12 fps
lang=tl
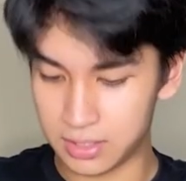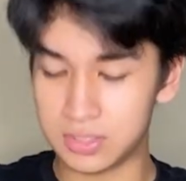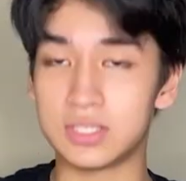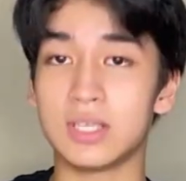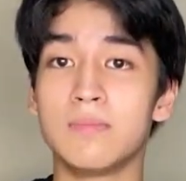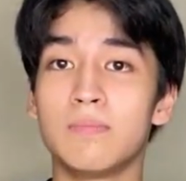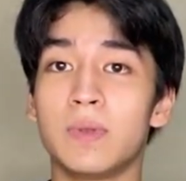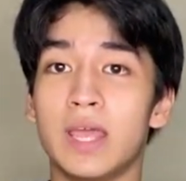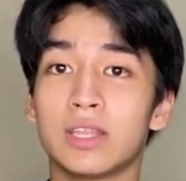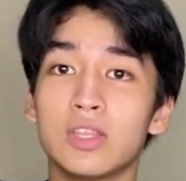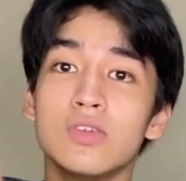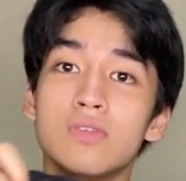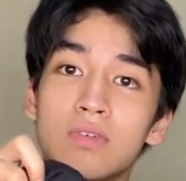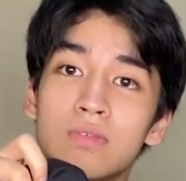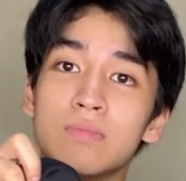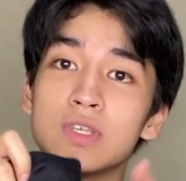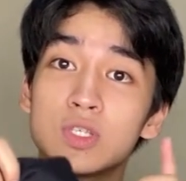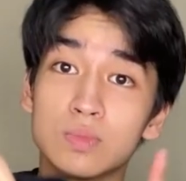Simple. Ito yung
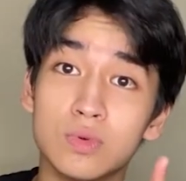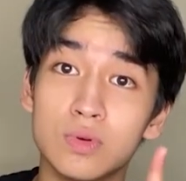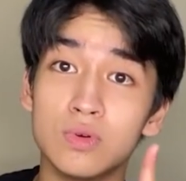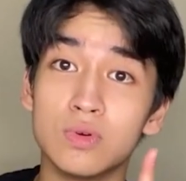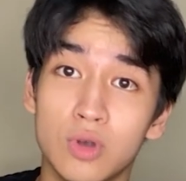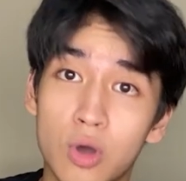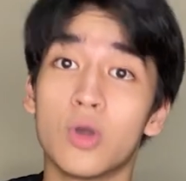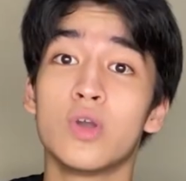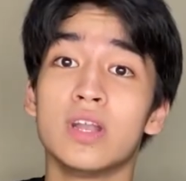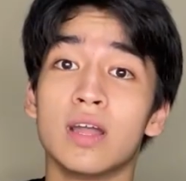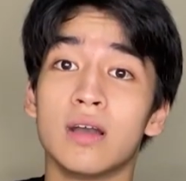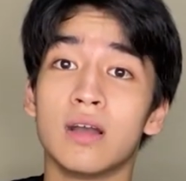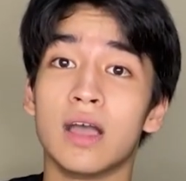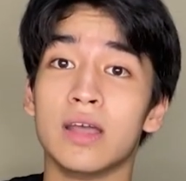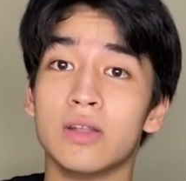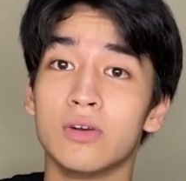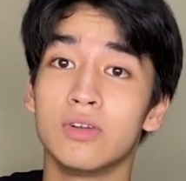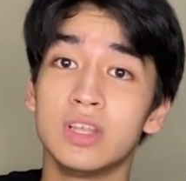mismong logo ng,
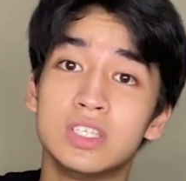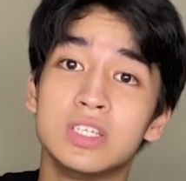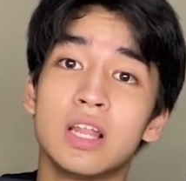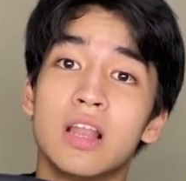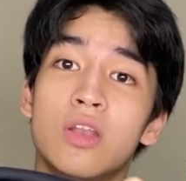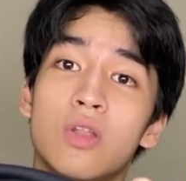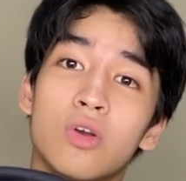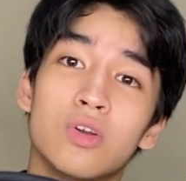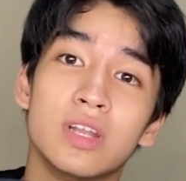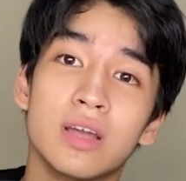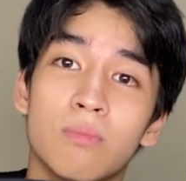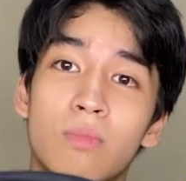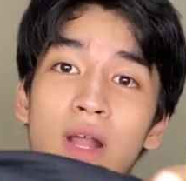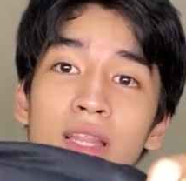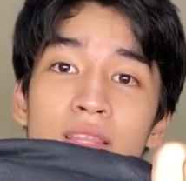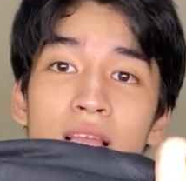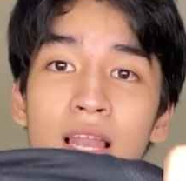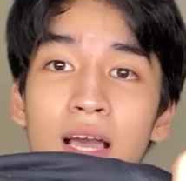ano, original logo ng
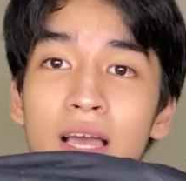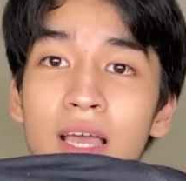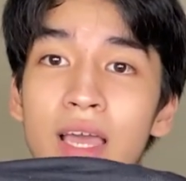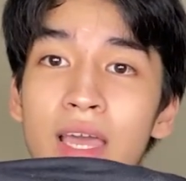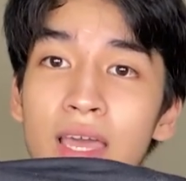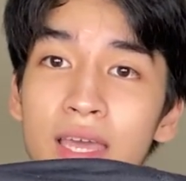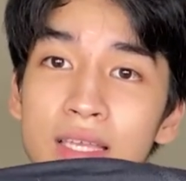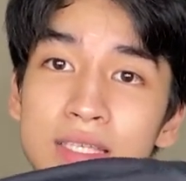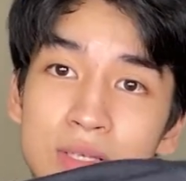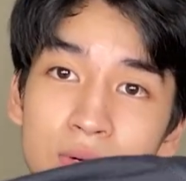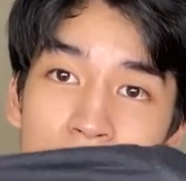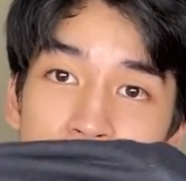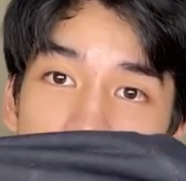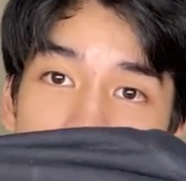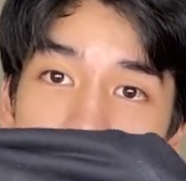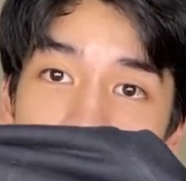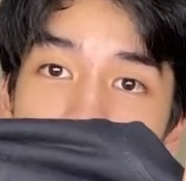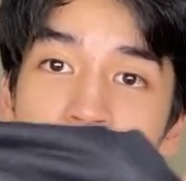brand nila.
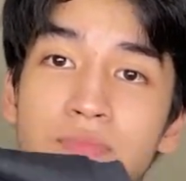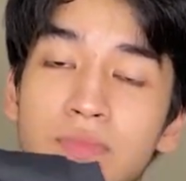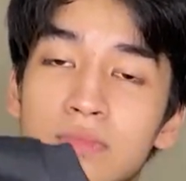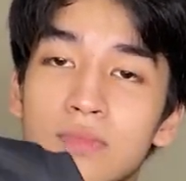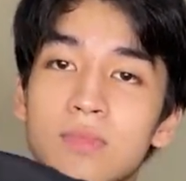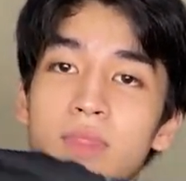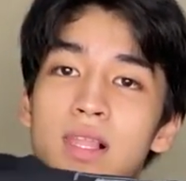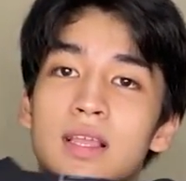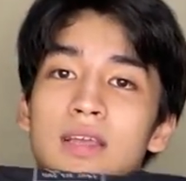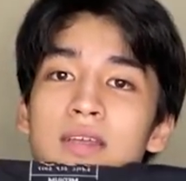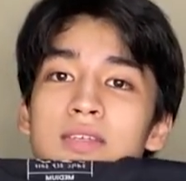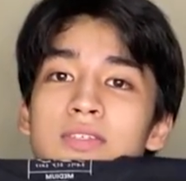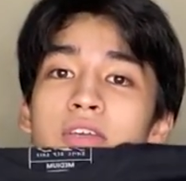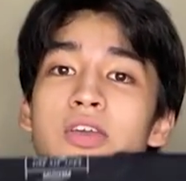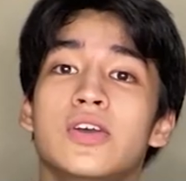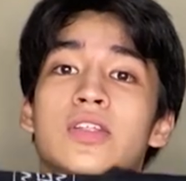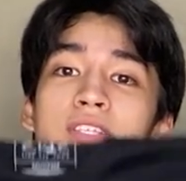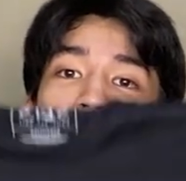SOS. So,
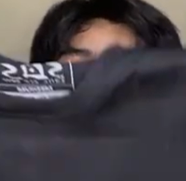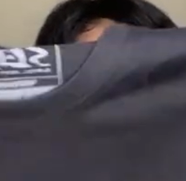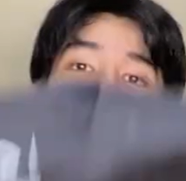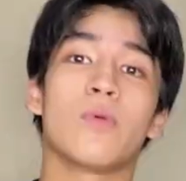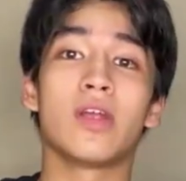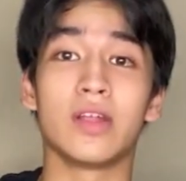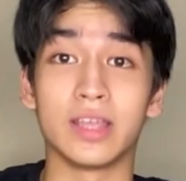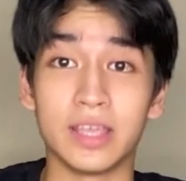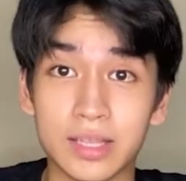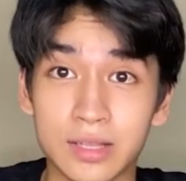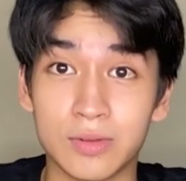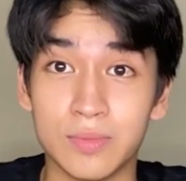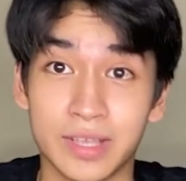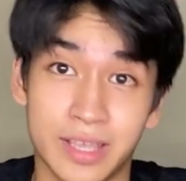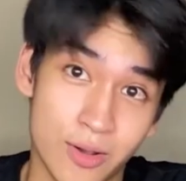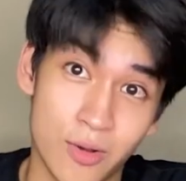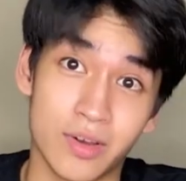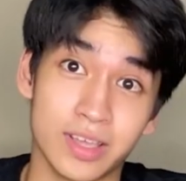yun, let's try wearing it kung
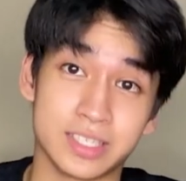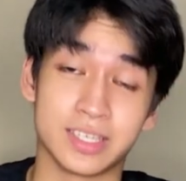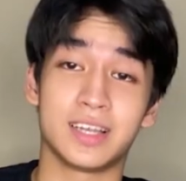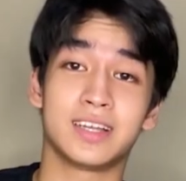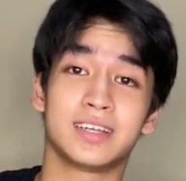maging okay siya.